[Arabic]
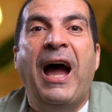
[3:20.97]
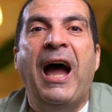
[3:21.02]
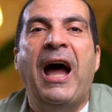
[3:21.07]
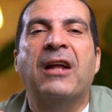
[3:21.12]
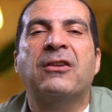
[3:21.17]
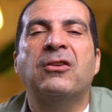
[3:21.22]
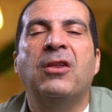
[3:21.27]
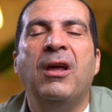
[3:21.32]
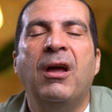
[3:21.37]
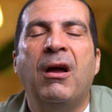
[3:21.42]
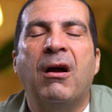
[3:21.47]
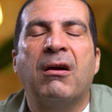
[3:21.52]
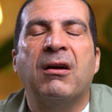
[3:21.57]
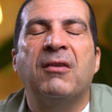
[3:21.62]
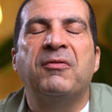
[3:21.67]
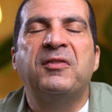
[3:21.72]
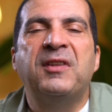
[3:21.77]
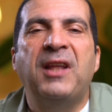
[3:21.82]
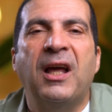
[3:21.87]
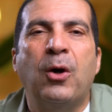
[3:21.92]

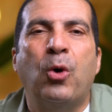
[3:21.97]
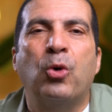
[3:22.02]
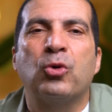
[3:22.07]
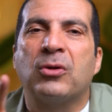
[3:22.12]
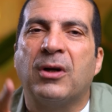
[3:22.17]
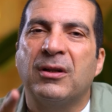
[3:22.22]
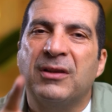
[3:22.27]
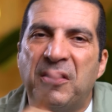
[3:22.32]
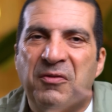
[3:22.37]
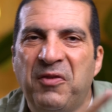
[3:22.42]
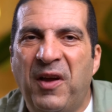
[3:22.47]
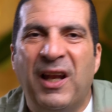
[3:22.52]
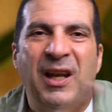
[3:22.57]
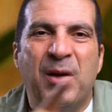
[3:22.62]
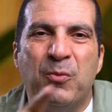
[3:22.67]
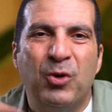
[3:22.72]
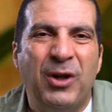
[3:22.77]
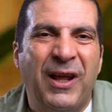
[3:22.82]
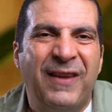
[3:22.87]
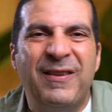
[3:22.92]
هتعرف تاخد رد
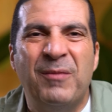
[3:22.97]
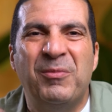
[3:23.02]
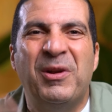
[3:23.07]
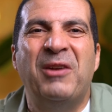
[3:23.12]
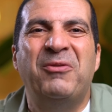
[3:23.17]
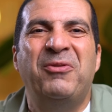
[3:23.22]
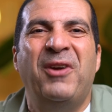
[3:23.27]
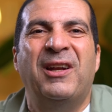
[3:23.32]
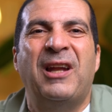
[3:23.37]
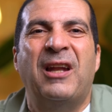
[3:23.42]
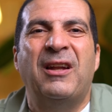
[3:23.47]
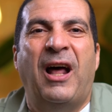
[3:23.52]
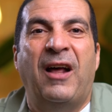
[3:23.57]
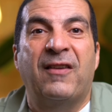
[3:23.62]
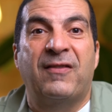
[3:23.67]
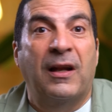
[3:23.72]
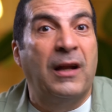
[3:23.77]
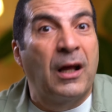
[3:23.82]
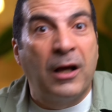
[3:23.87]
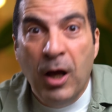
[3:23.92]
فعل مناسب للفعل اللي
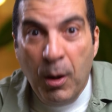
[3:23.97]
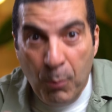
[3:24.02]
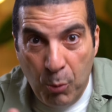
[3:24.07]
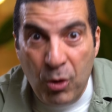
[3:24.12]
حصل لك